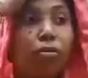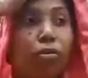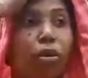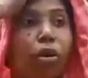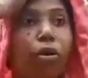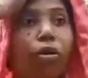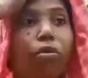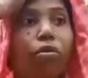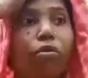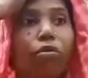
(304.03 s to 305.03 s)
এখনো
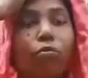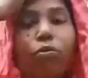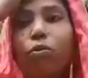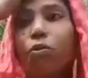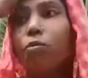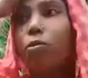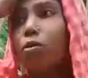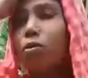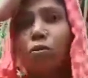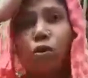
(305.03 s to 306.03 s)
পুরো দু
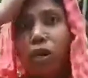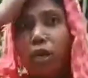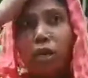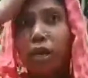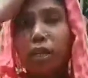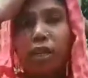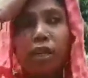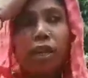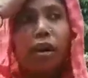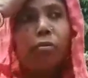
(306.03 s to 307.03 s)
টাকা
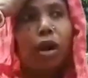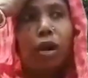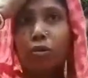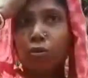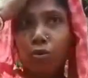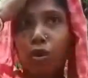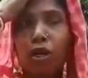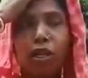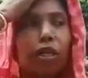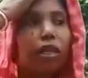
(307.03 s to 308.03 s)
দিইনি আমি আঠেরোশো
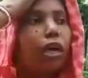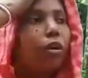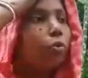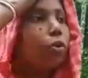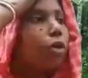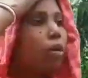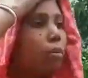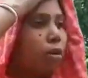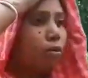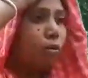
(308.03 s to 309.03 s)
টাকা দিয়েছি আর বলেছি
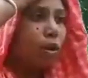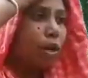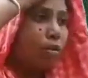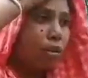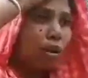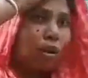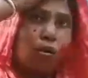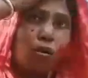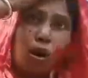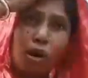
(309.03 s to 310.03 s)
আমার দোয়াটাই
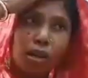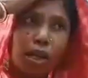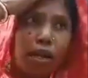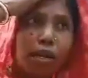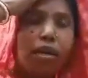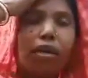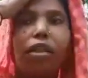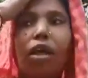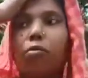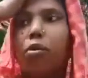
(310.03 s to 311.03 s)
কগাড়ি দেন
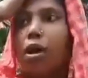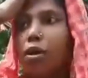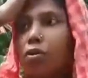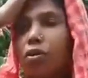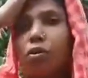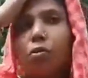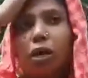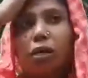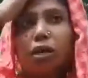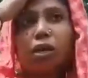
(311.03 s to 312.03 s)
তারপরে একসঙ্গে ওই
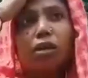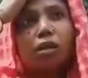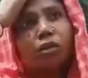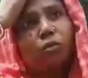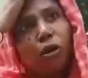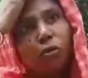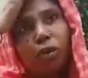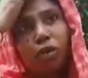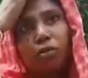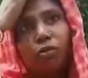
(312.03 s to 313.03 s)
পাঁচ টাকাটা দিয়ে দেবো
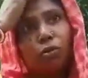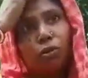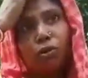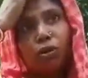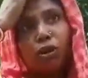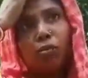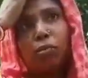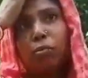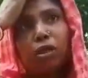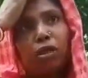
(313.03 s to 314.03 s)
আমি এটা সত্যি কথা
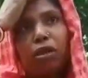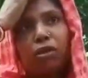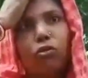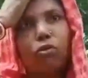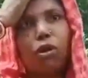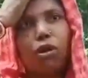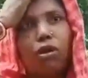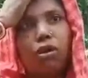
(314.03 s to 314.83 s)
আমার মিথ্যে কিছু না